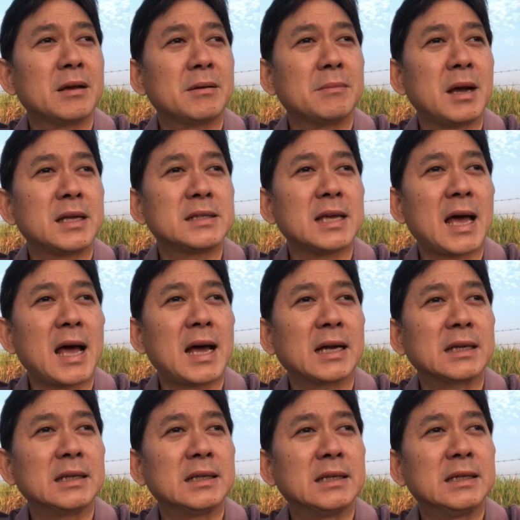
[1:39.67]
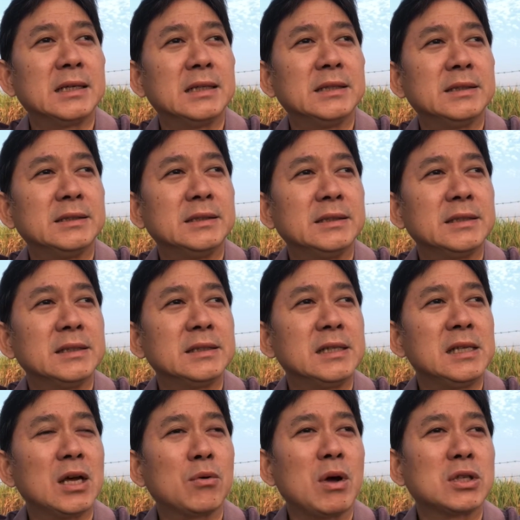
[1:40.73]
มาจากที่
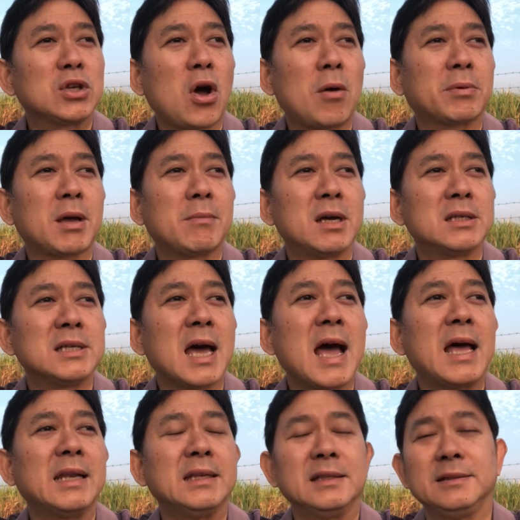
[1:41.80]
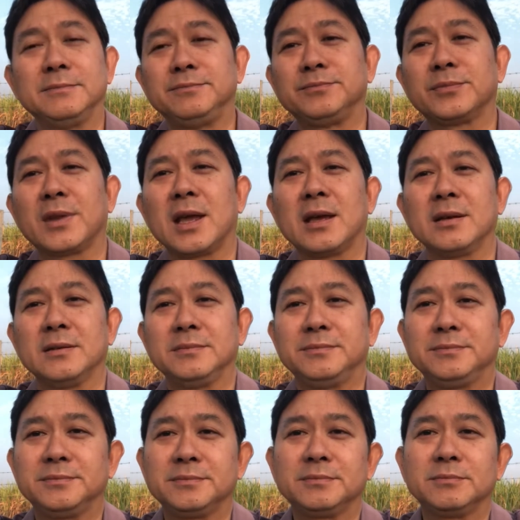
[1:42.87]
เรียกว่าชอบธรรมชาติ
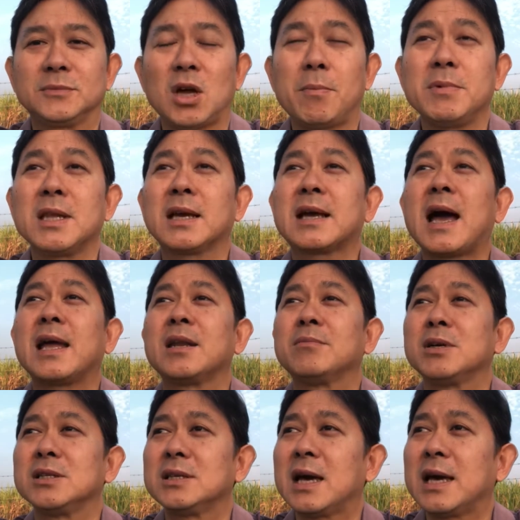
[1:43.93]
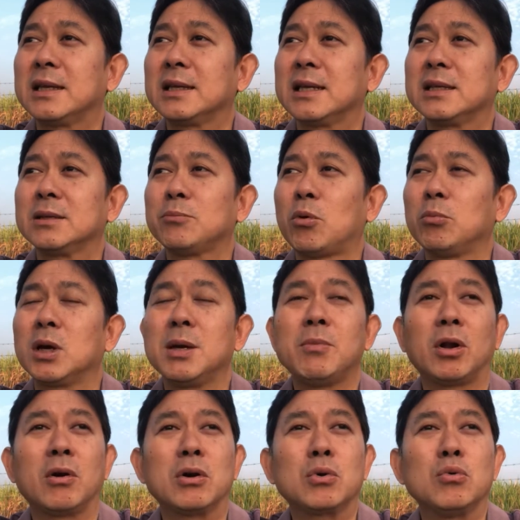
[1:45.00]
ชอบบรรยากาศธรรมชาติผมเคยบอ
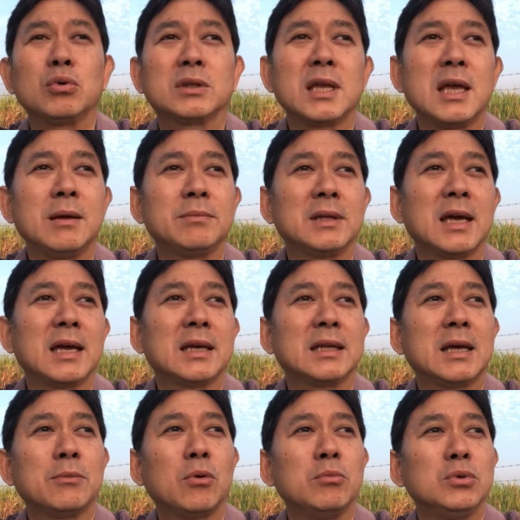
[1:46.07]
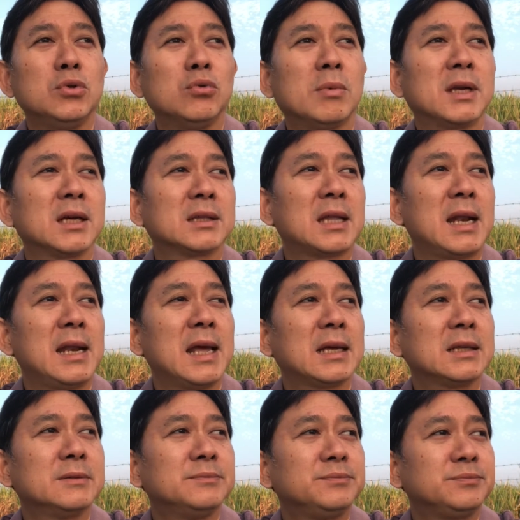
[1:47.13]
กแล้วว่ากรุงเทพเนี่ยนะผมอยู่มาตั้งแต่เล็ก
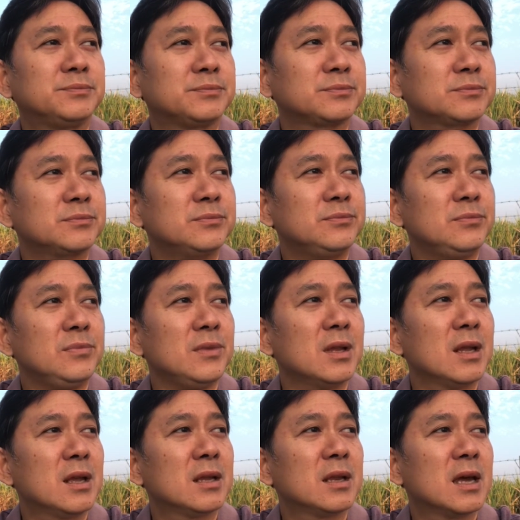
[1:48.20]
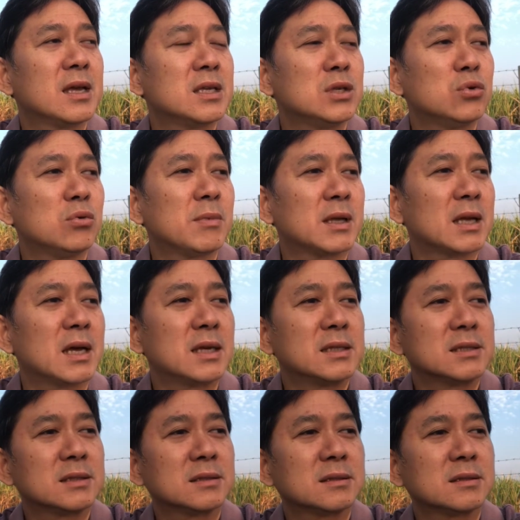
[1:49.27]
นะอยู่มาจาก
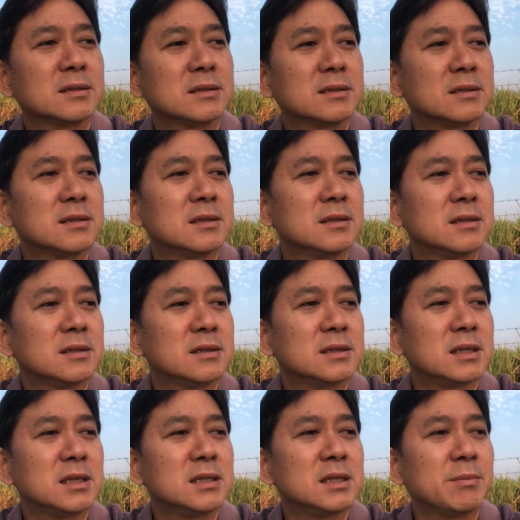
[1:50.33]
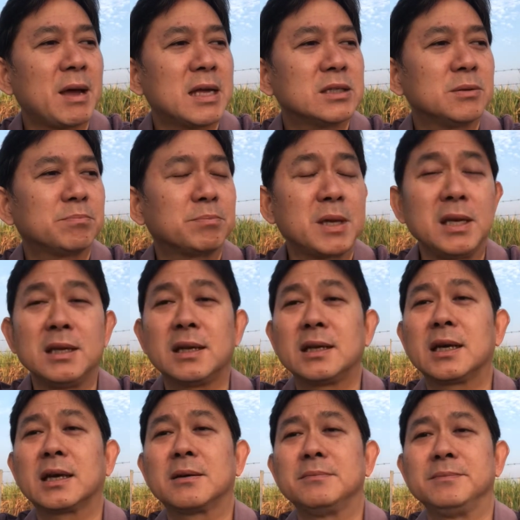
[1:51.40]
สี่สิบห้าสิบปีเนี่ย
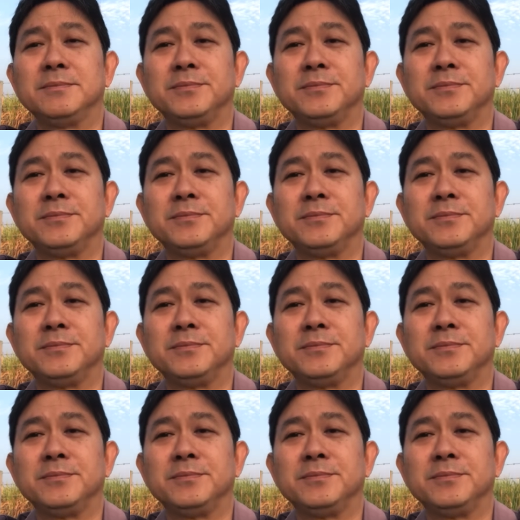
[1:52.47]
นะครับ